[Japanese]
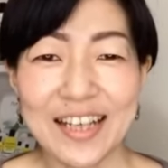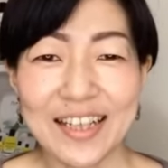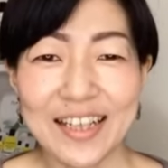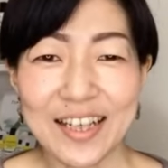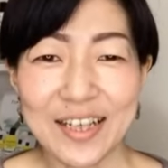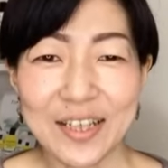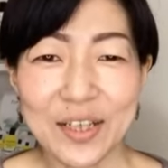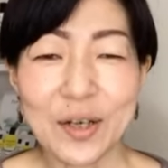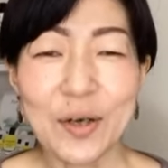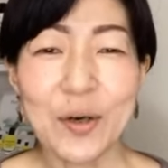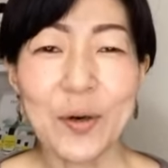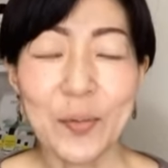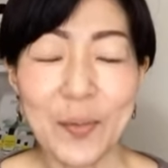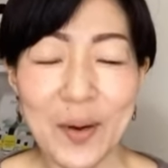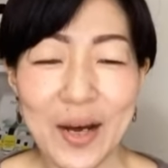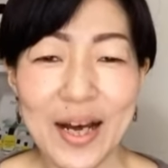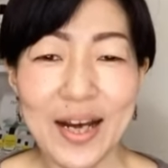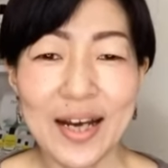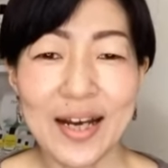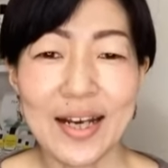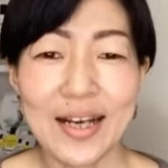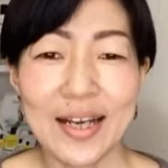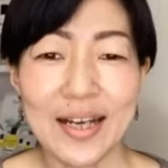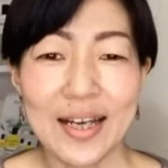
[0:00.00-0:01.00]
で今日
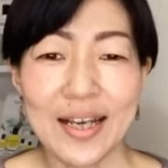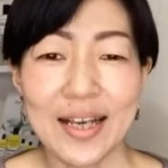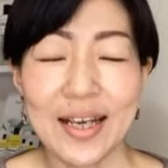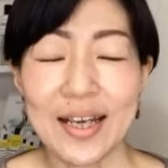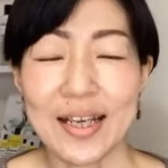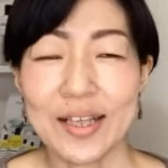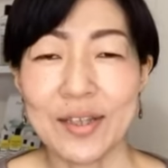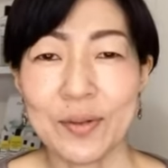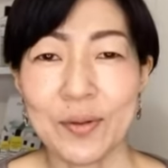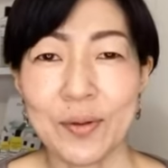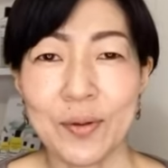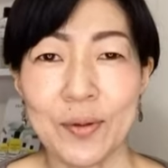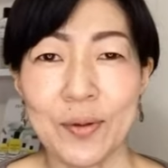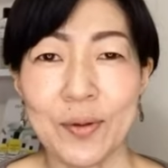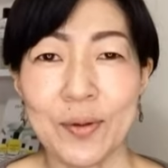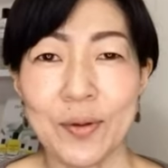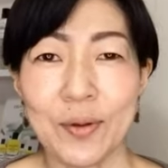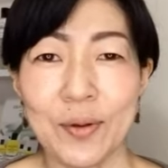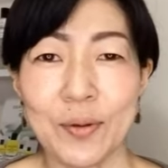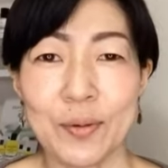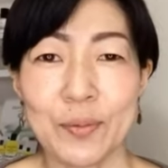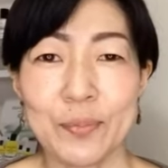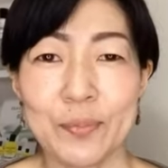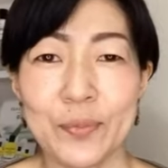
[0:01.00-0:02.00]
は、えー
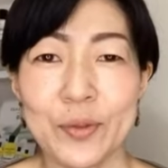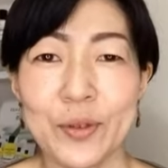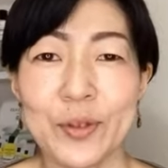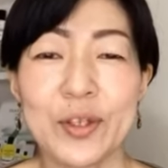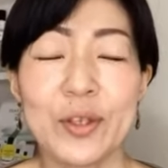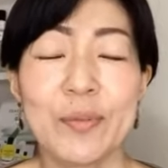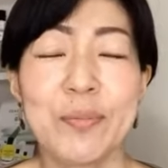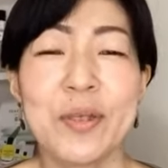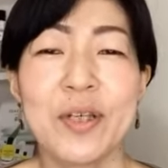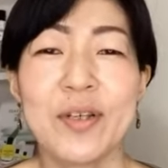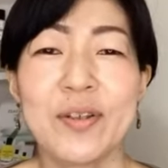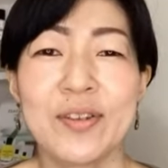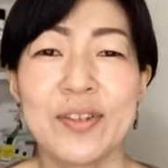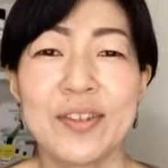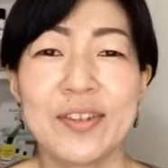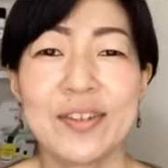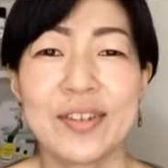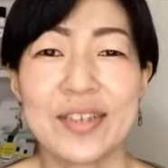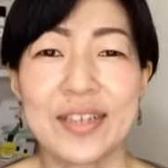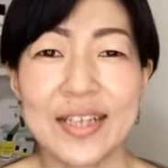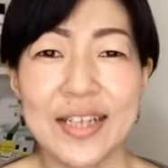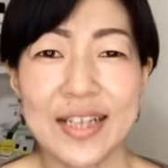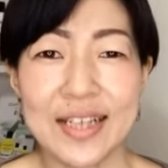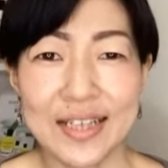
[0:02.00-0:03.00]
と、むくみをすっ
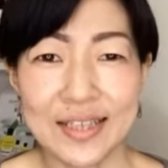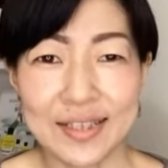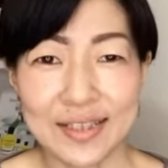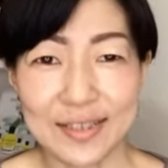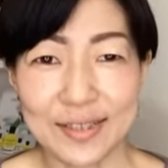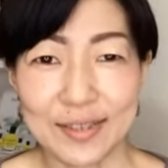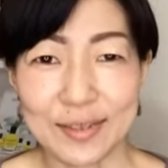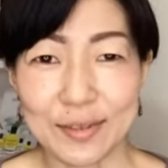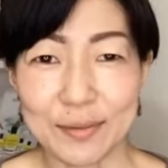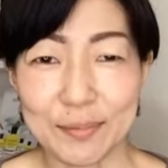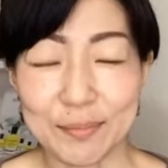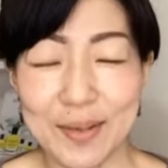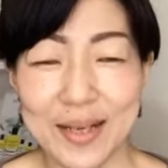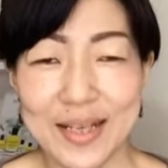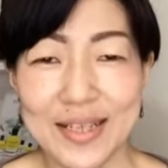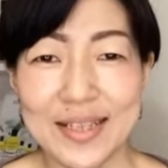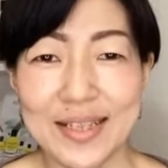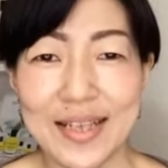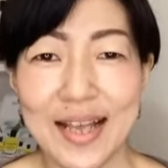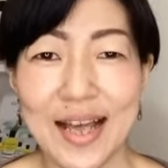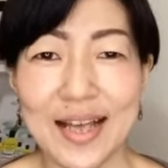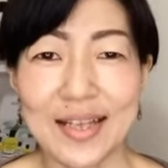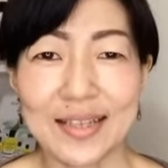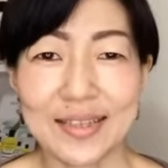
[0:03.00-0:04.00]
きりする
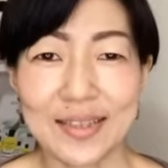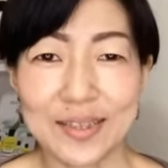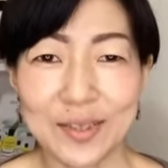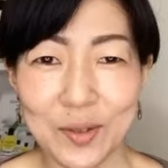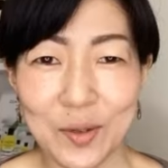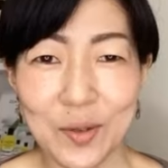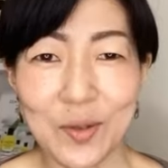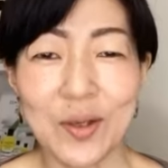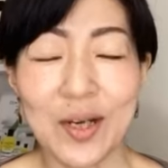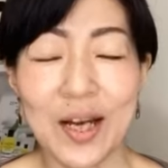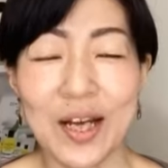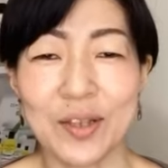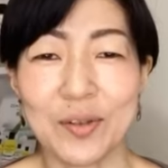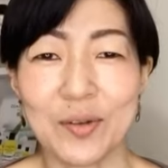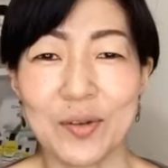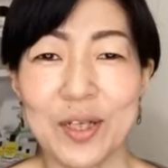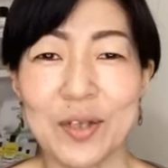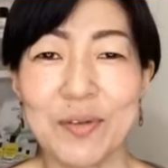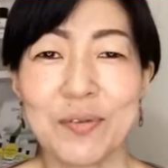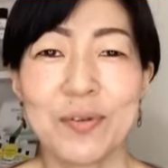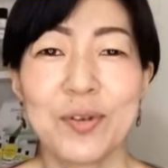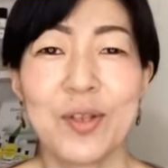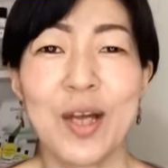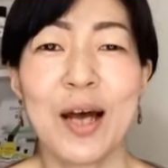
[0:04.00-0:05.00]
マッサージとあと
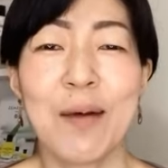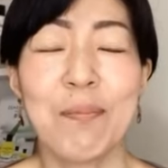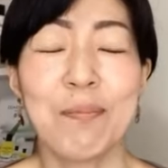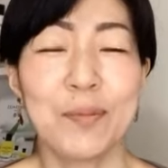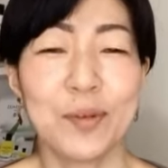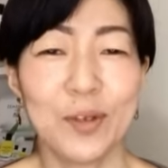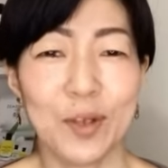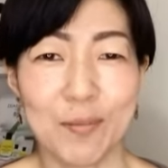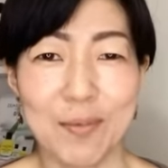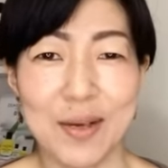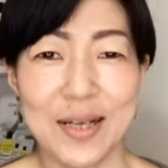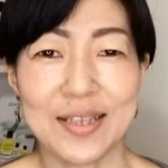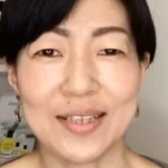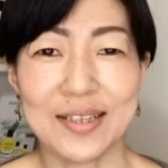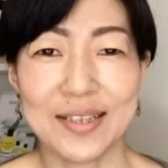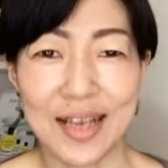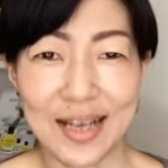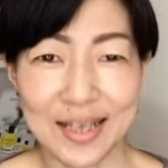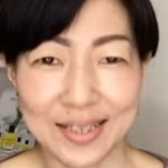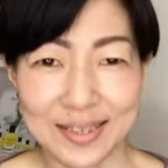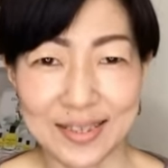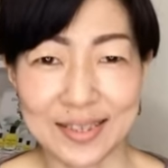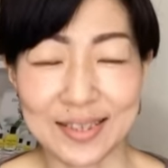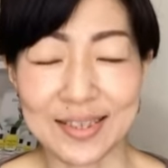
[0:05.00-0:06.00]
リフトアップの
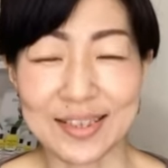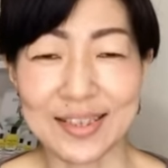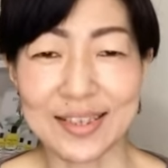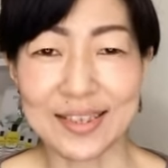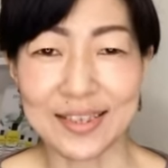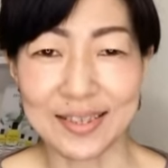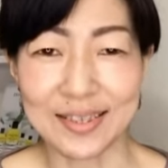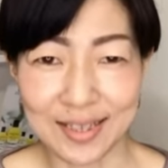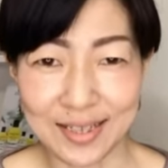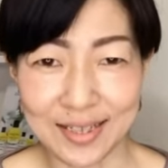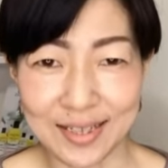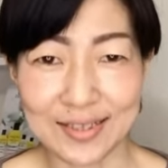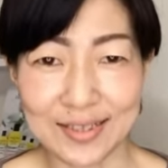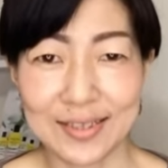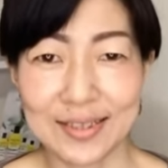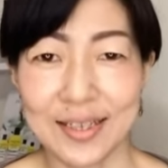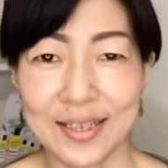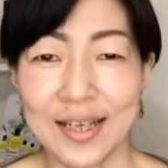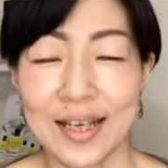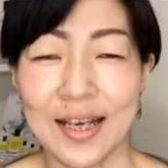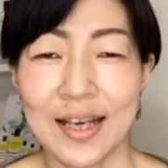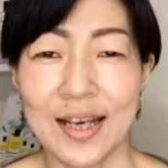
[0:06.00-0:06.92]
マッサージです。